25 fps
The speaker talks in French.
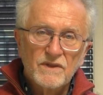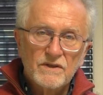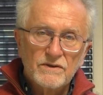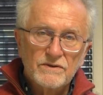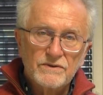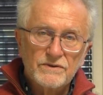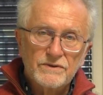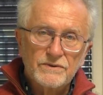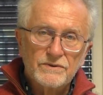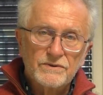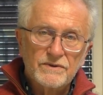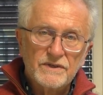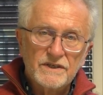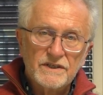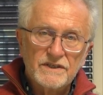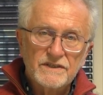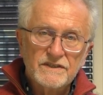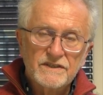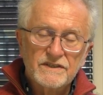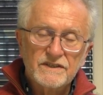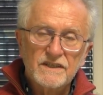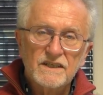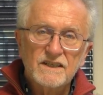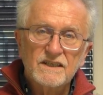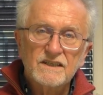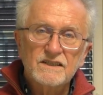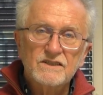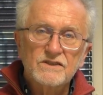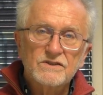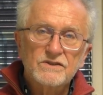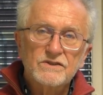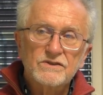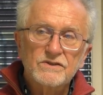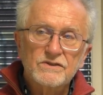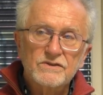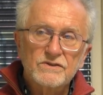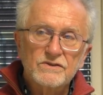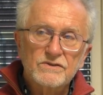euh, Elisa,
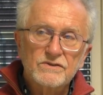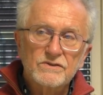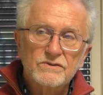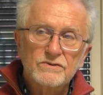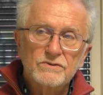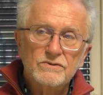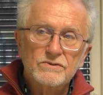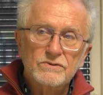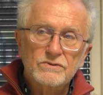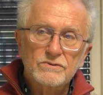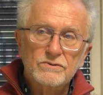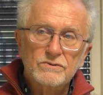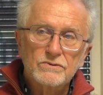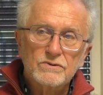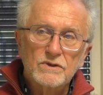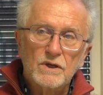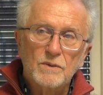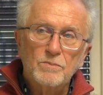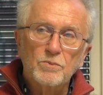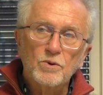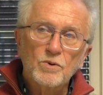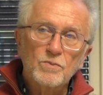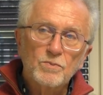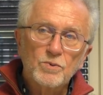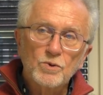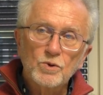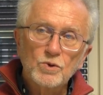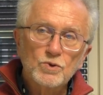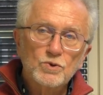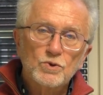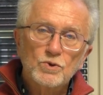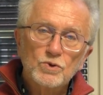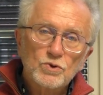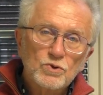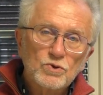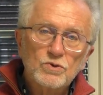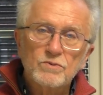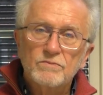euh, à propos
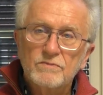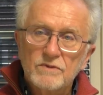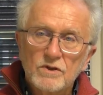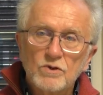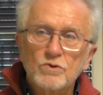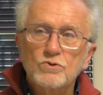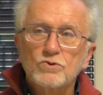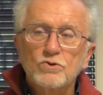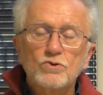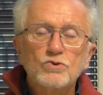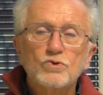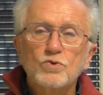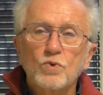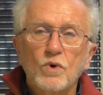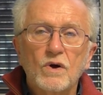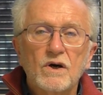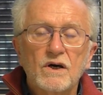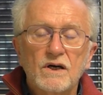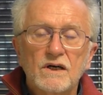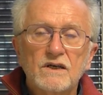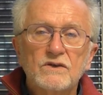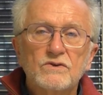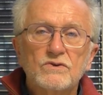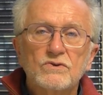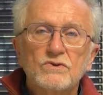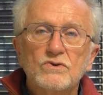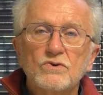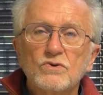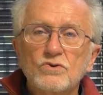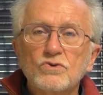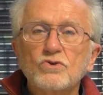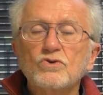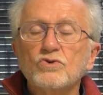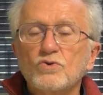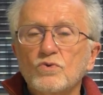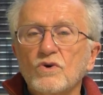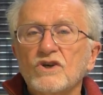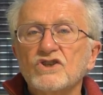de ben, on ne, doit, on
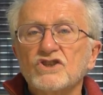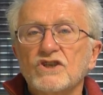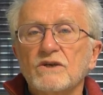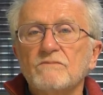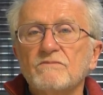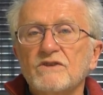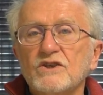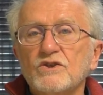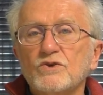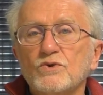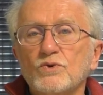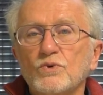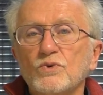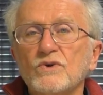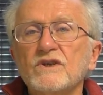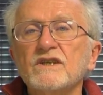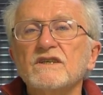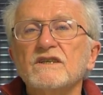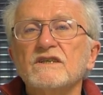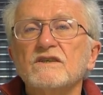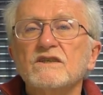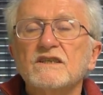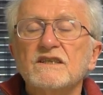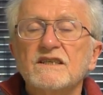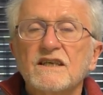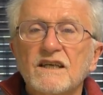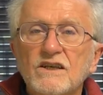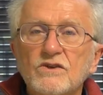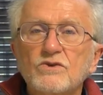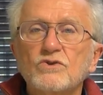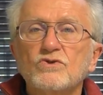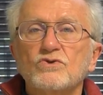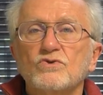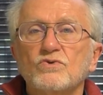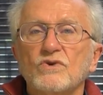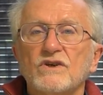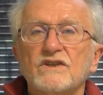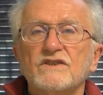ne doit jamais tuer, quelles
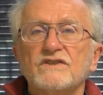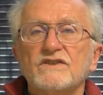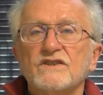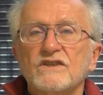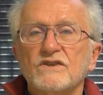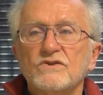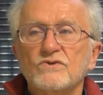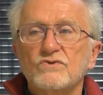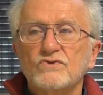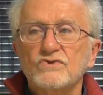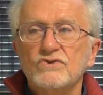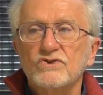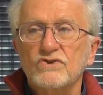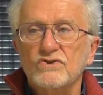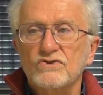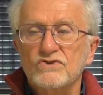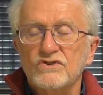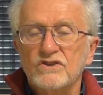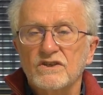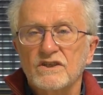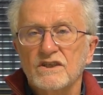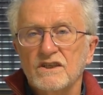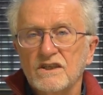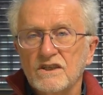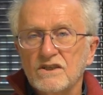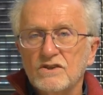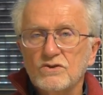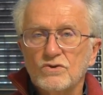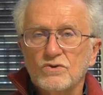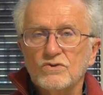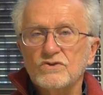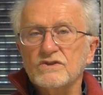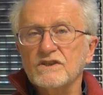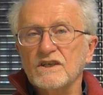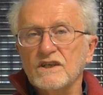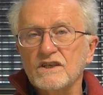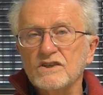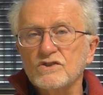que soient les circonstances.
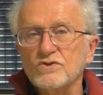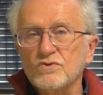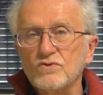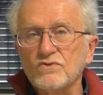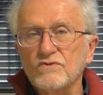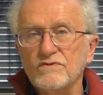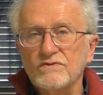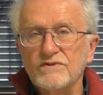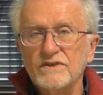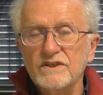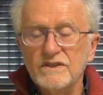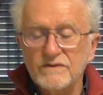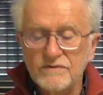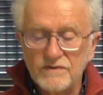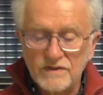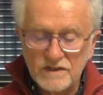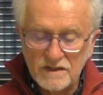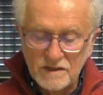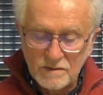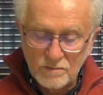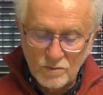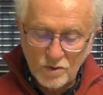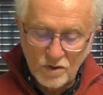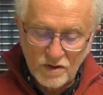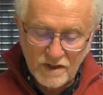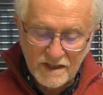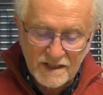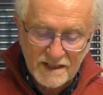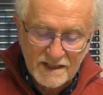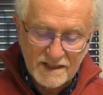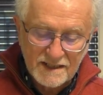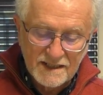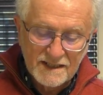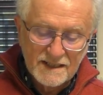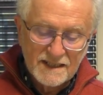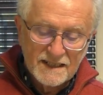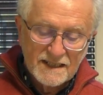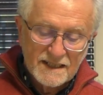Donc ça a soulevé effectivement
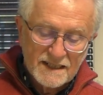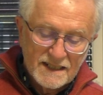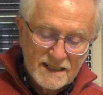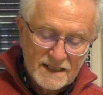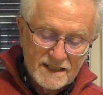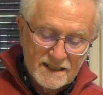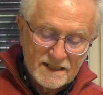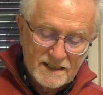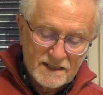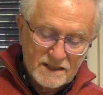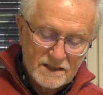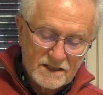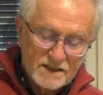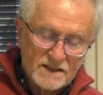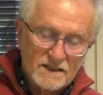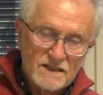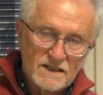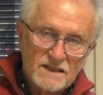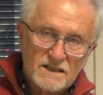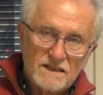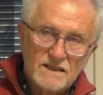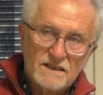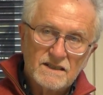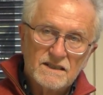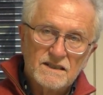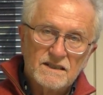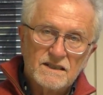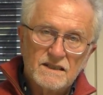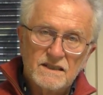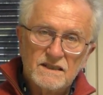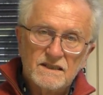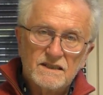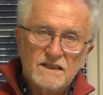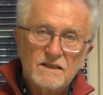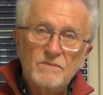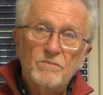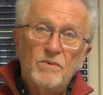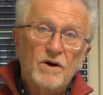
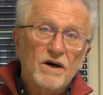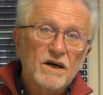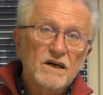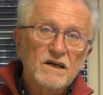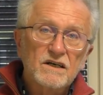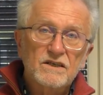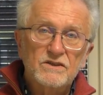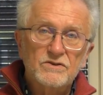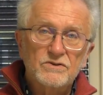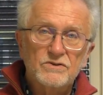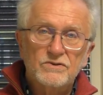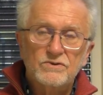un, débat